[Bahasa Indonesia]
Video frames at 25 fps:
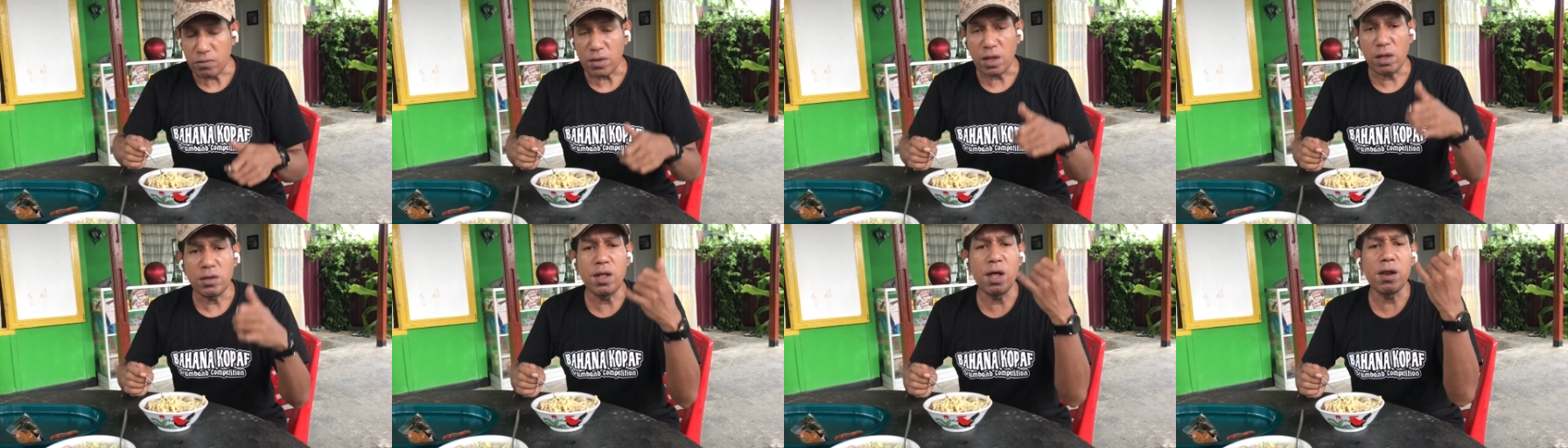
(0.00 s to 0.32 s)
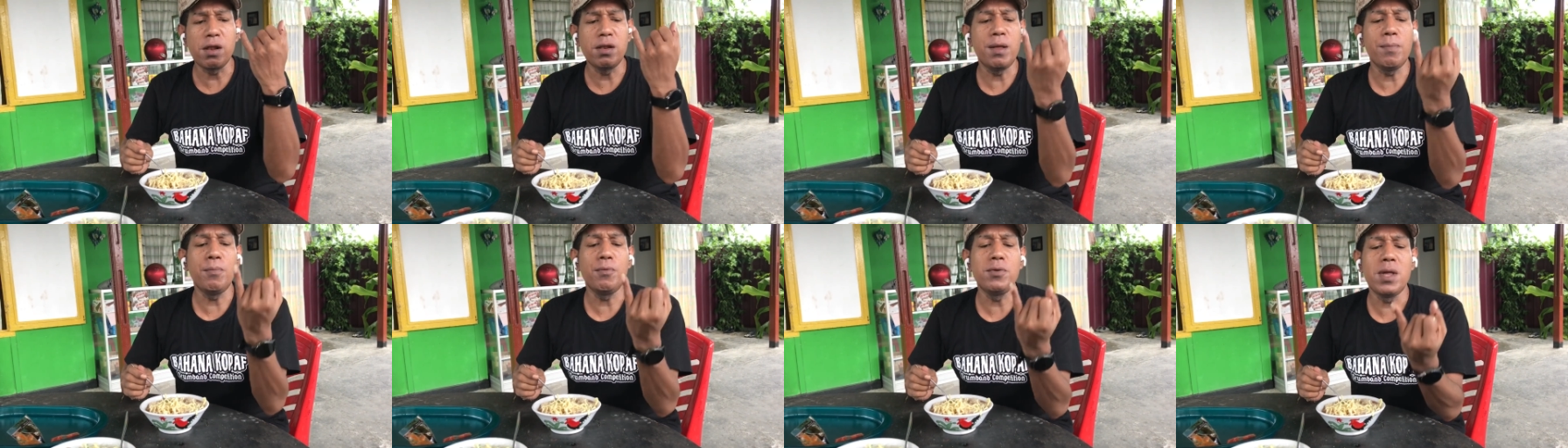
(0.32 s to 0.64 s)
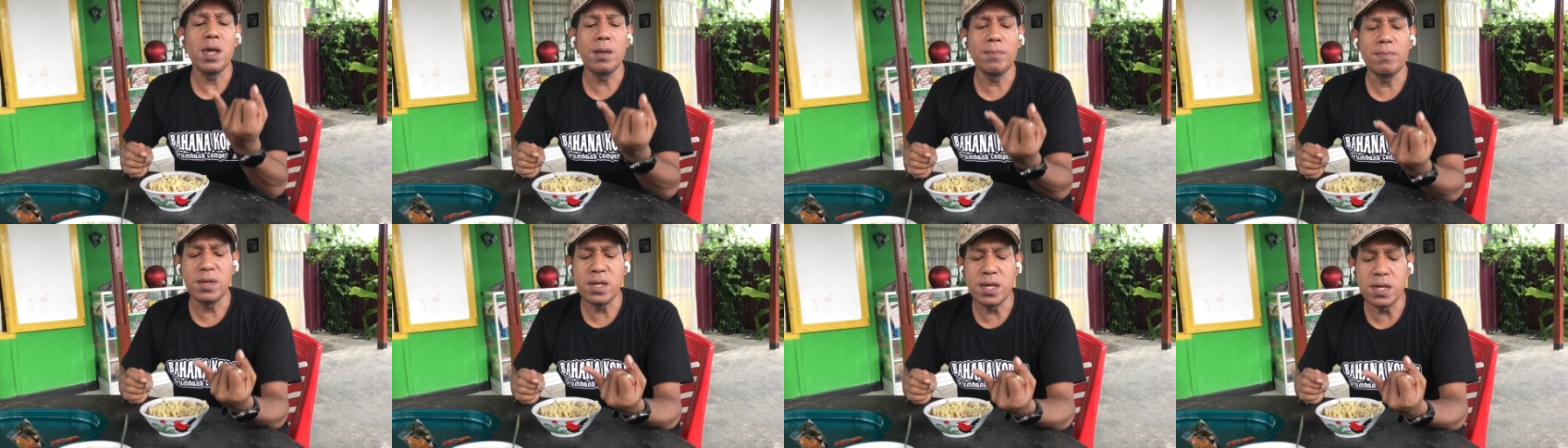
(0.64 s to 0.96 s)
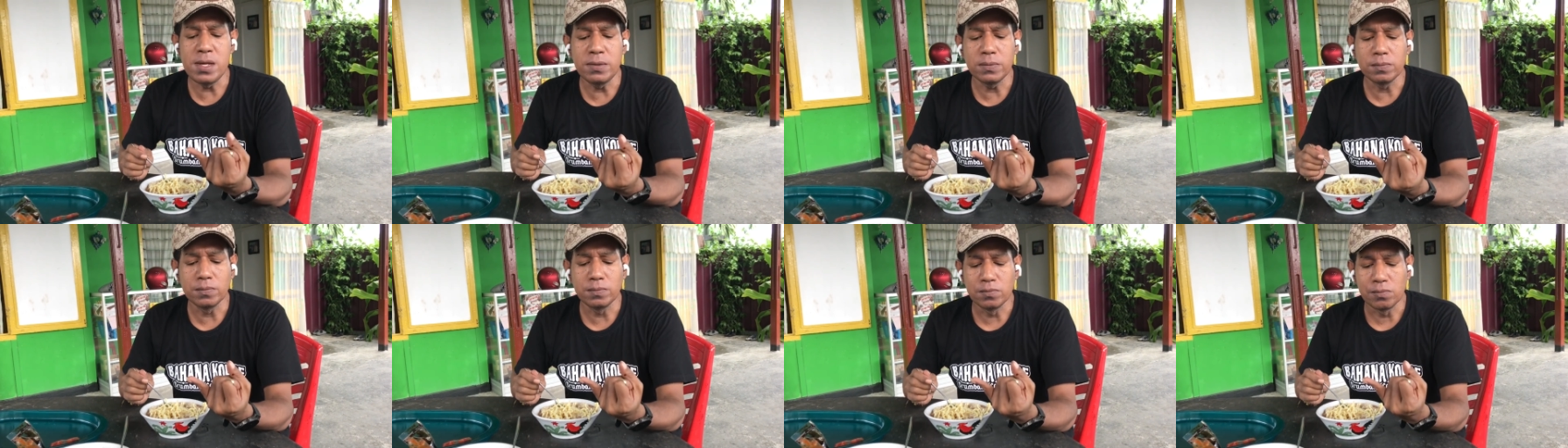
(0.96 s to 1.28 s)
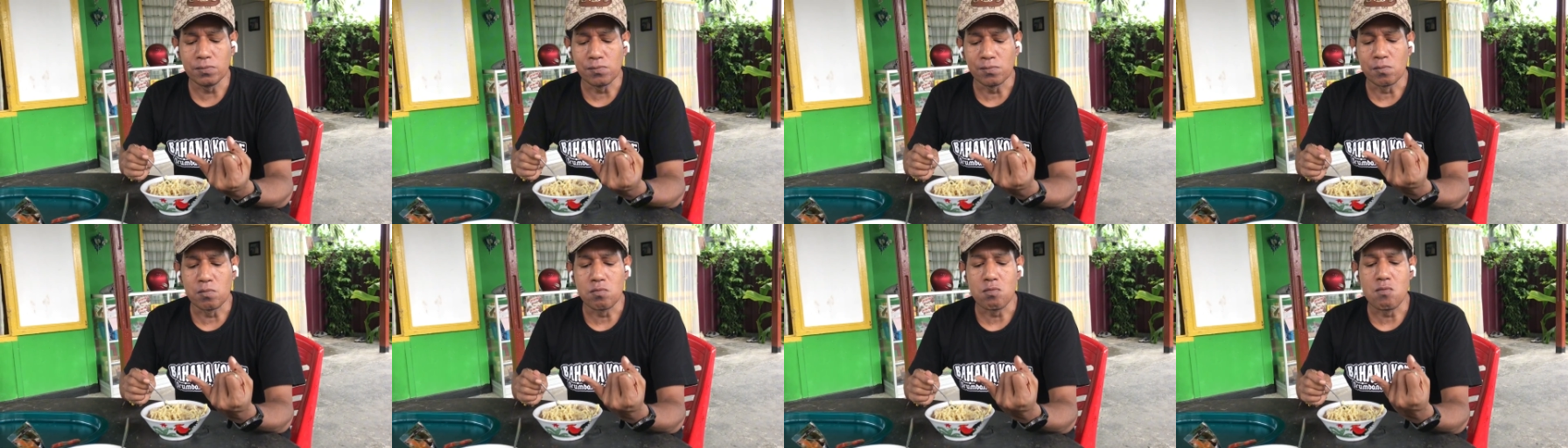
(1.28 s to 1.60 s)
dari dia punya mie
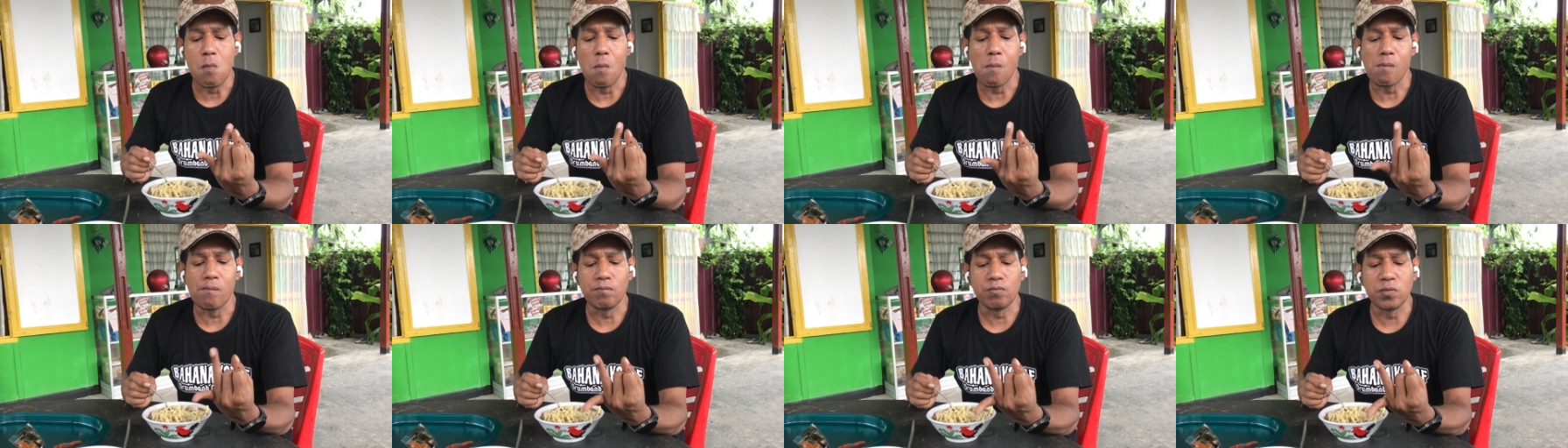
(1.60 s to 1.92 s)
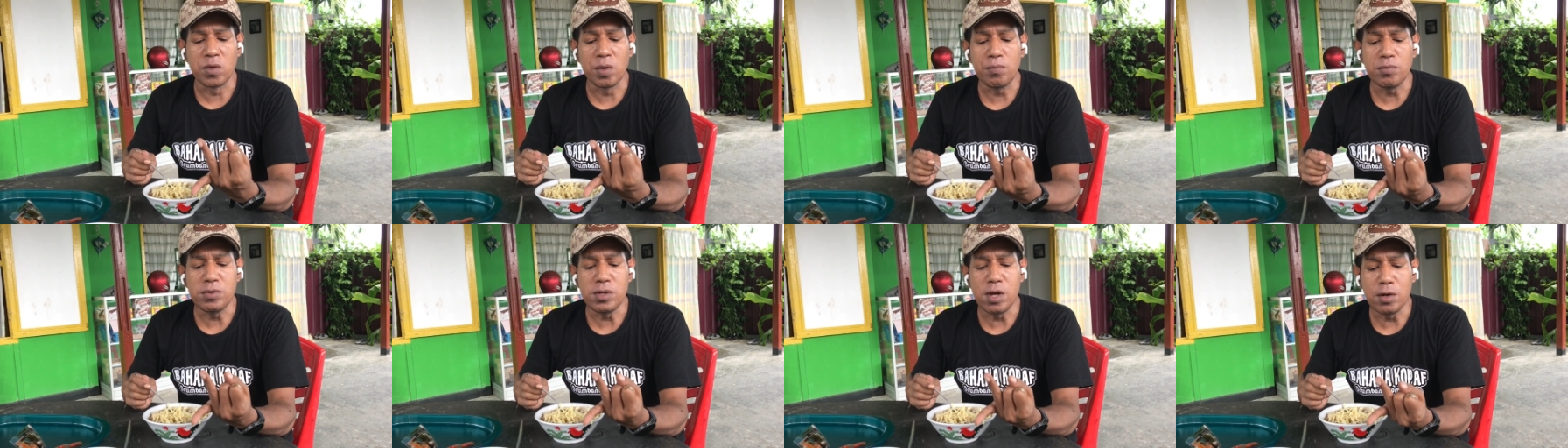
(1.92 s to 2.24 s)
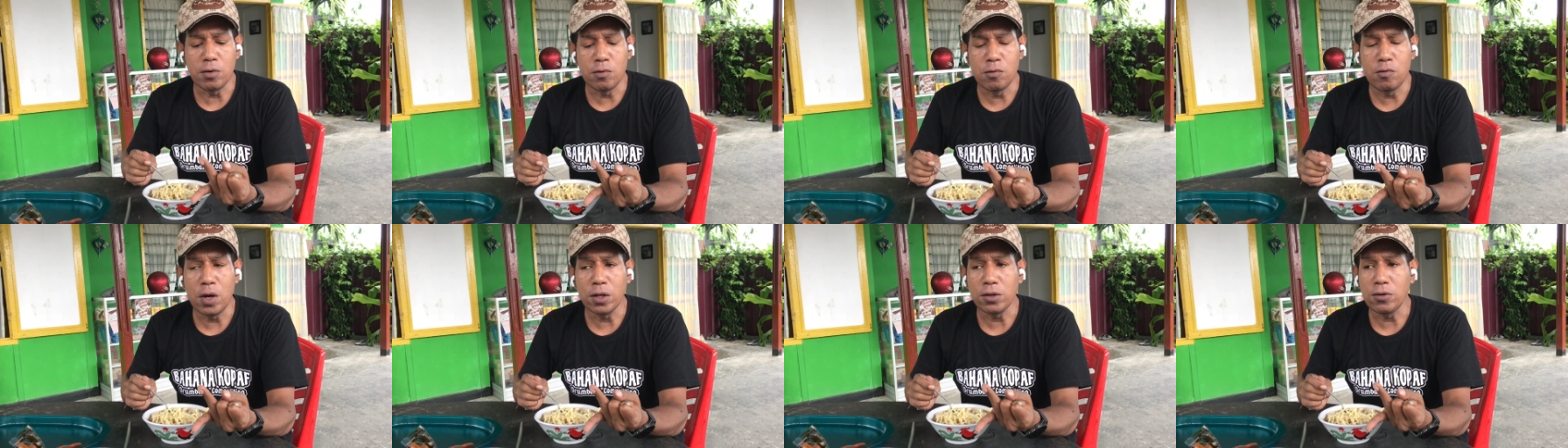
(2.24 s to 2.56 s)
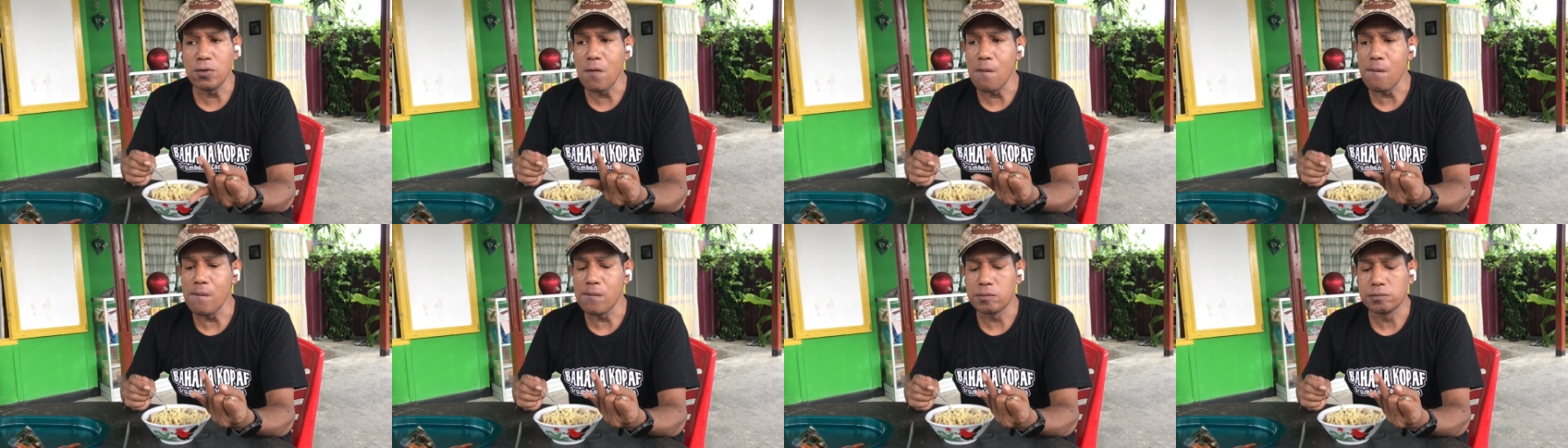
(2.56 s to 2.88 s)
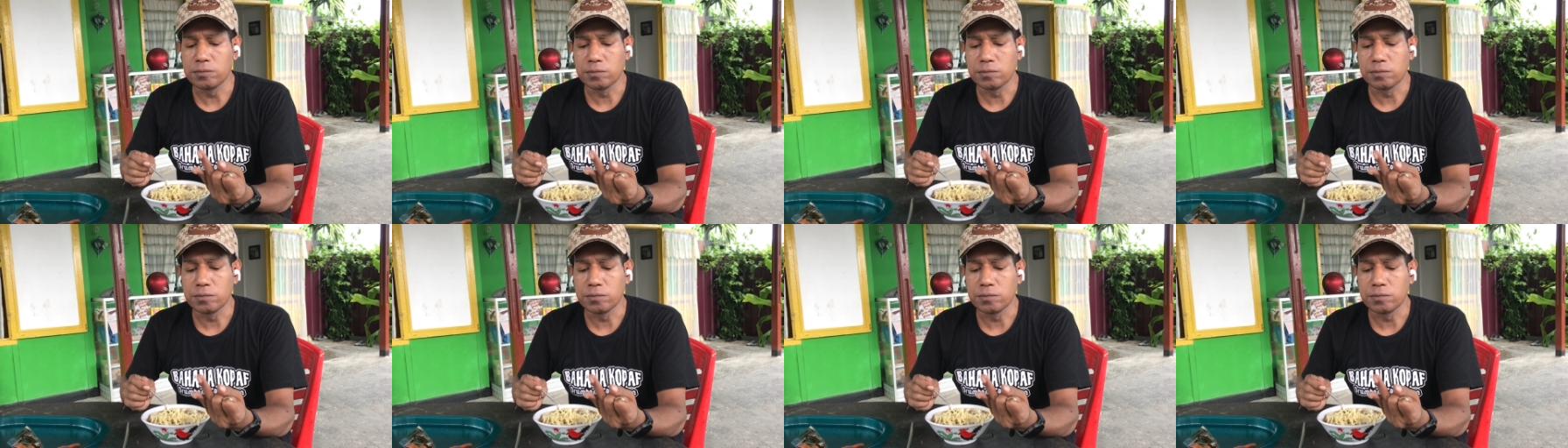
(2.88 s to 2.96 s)
dia punya kuah tuh